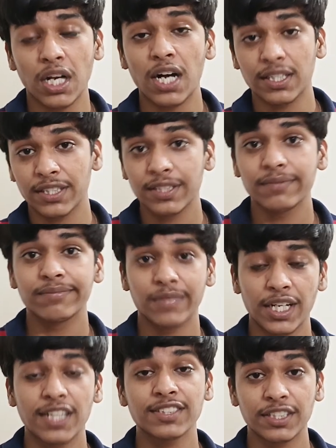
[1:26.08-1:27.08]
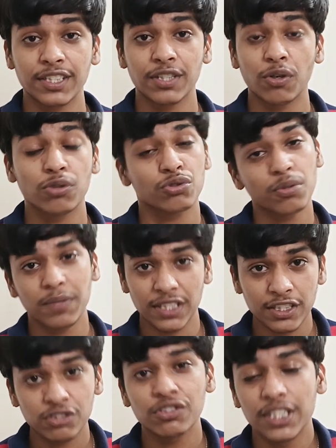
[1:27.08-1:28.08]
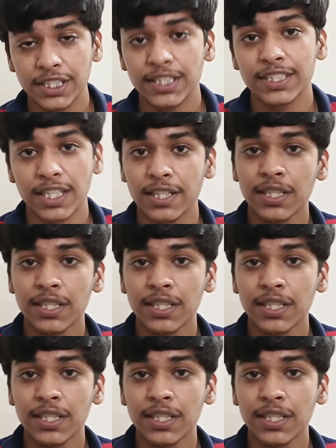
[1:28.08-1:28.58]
आगे रह सके और उसको बदला तो लेना ही था